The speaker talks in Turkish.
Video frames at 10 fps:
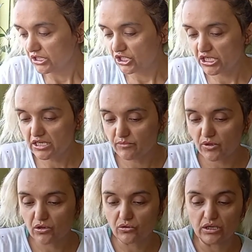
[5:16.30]
Çilli
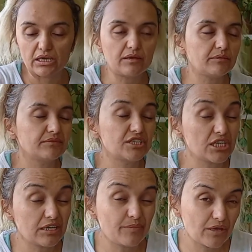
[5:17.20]
begonya,
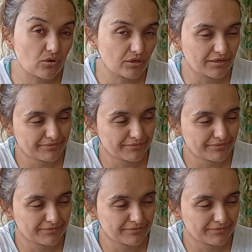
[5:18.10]
çilli begonya